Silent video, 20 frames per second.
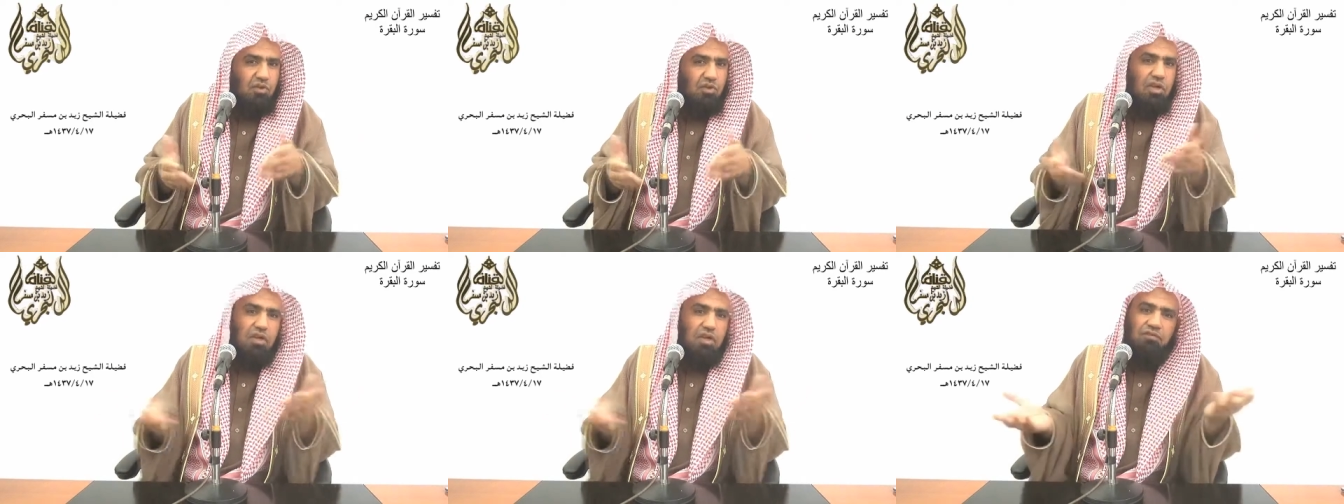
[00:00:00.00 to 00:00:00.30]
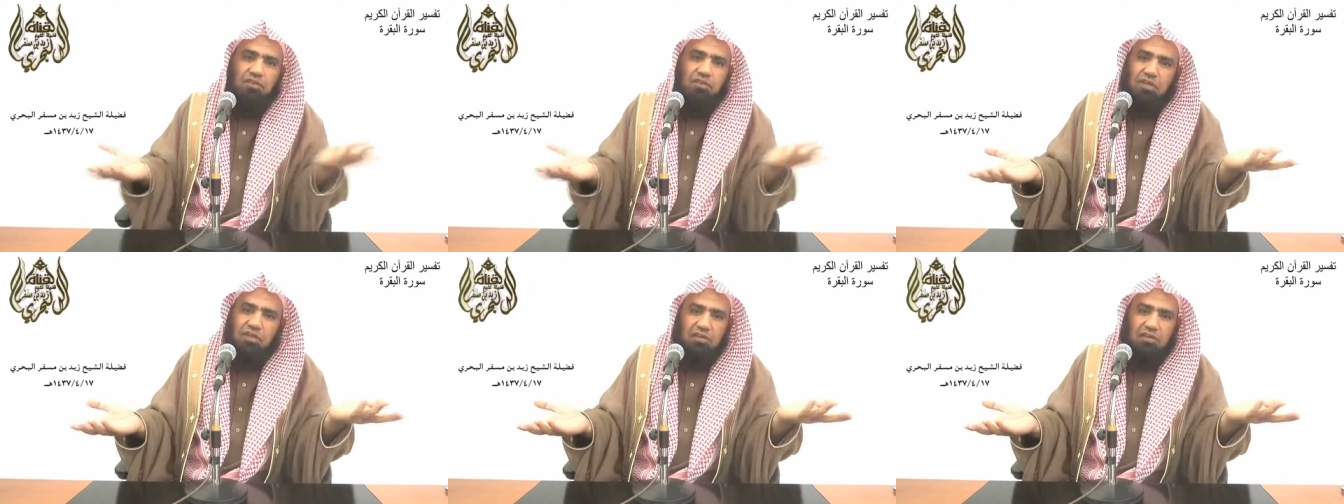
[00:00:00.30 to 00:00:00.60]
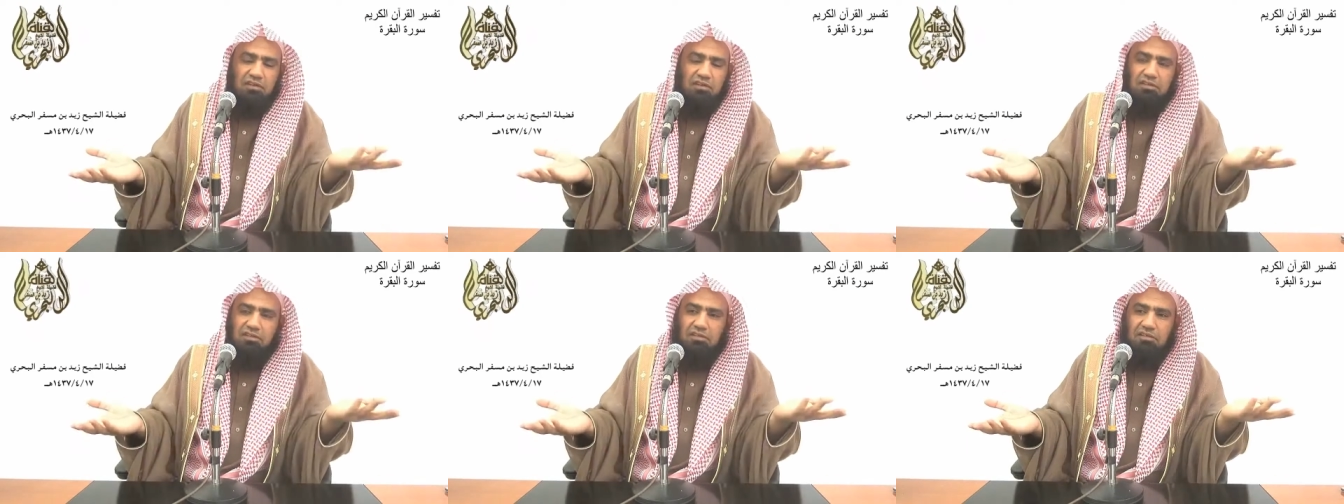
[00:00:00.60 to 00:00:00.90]
ولا فعل
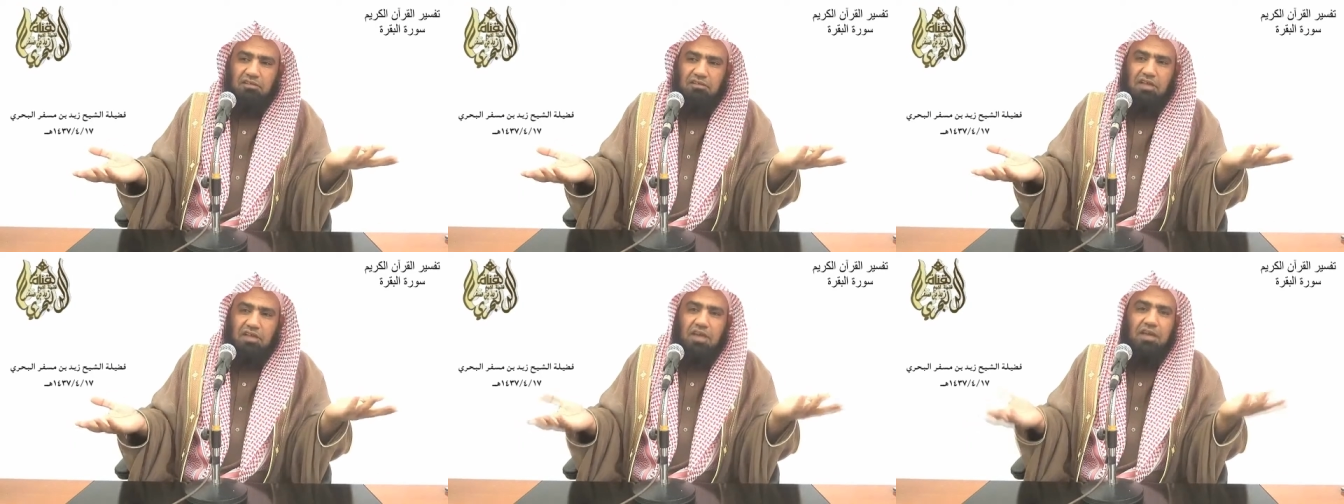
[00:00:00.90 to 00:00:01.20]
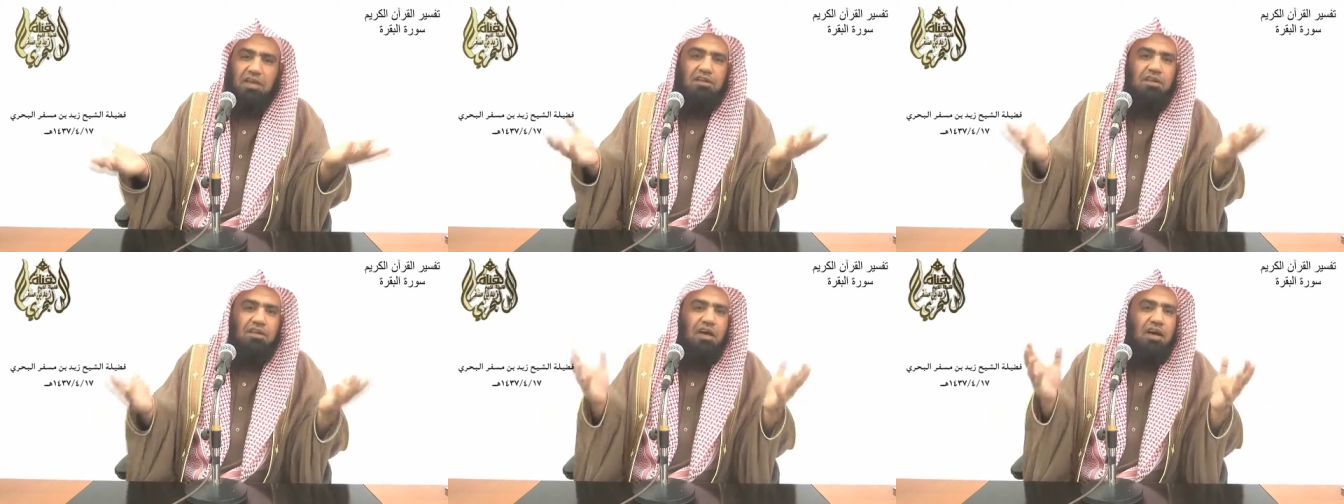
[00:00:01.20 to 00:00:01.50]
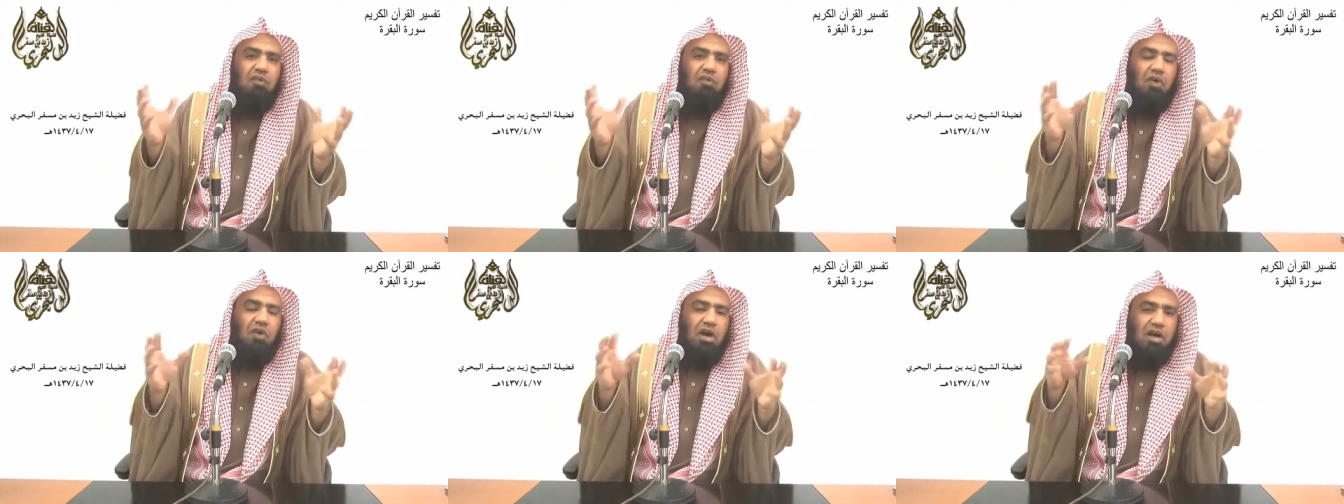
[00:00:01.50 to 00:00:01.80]

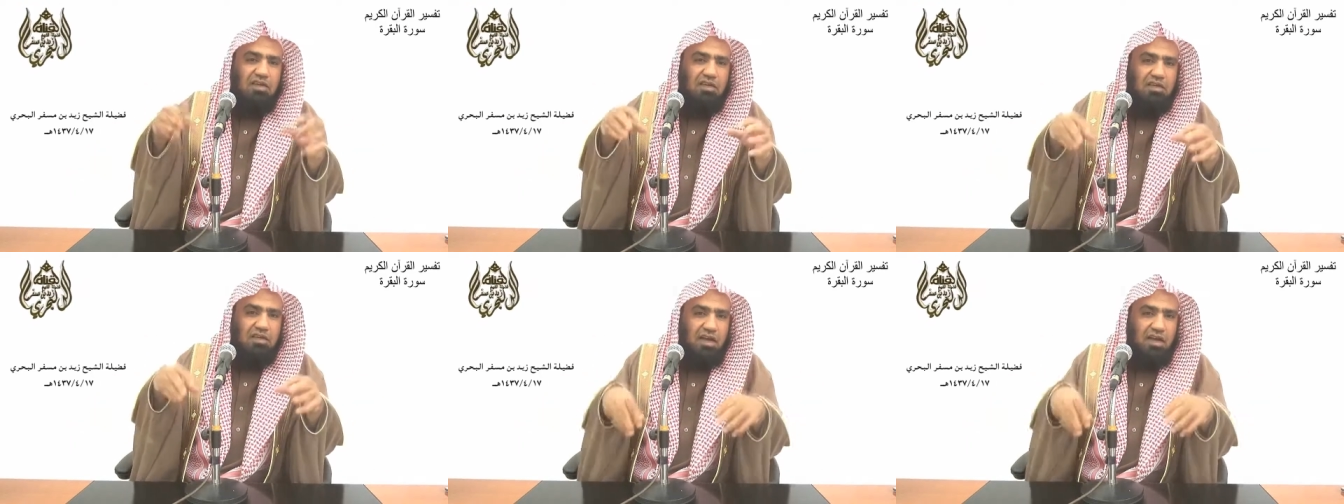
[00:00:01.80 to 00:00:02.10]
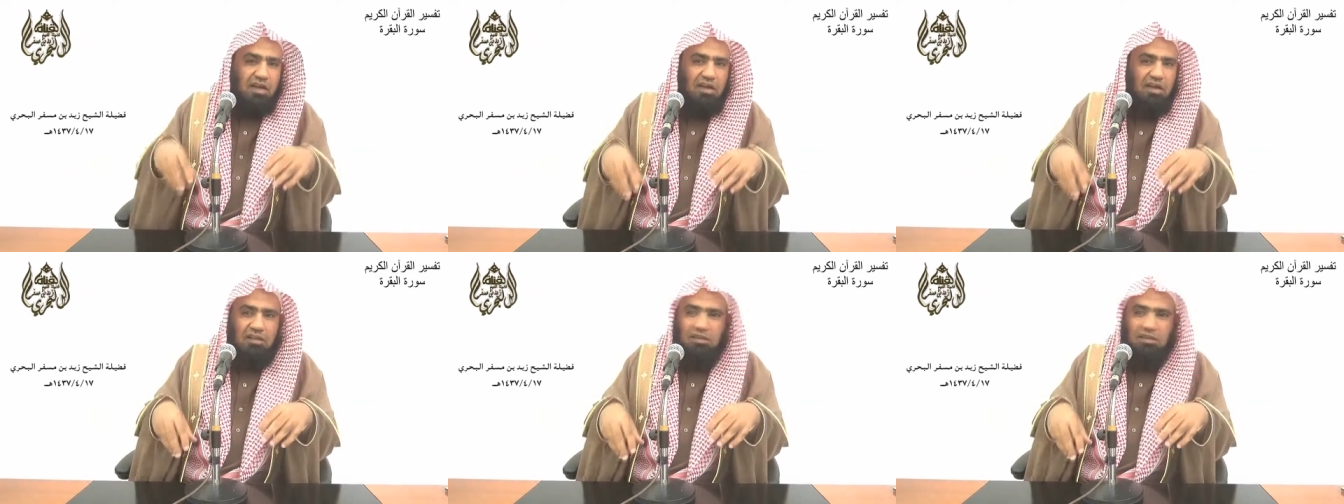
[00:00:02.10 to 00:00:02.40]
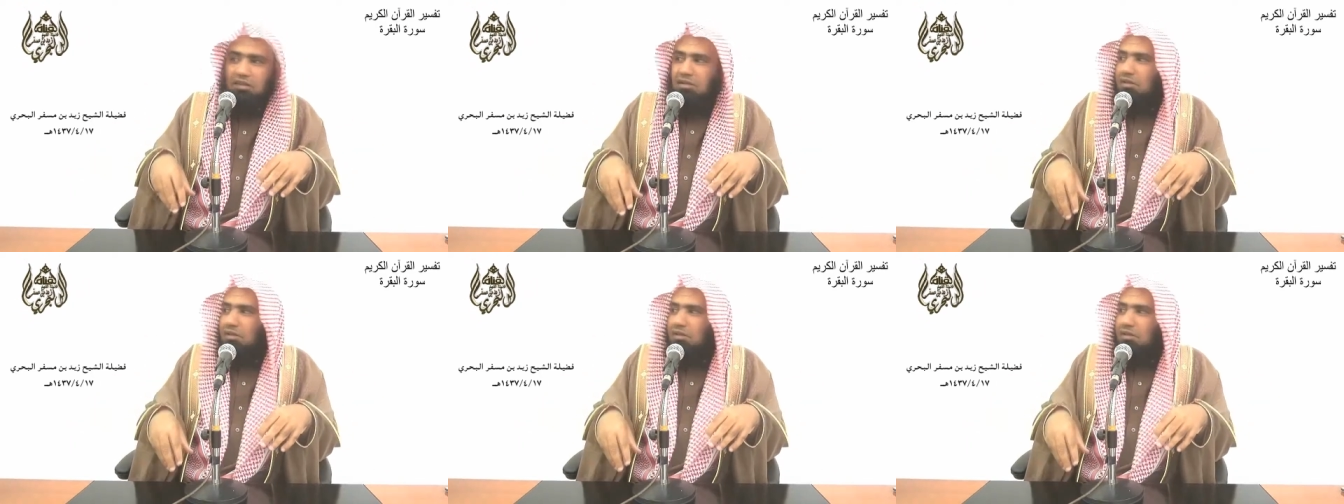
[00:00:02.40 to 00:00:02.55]
لأنها واقعة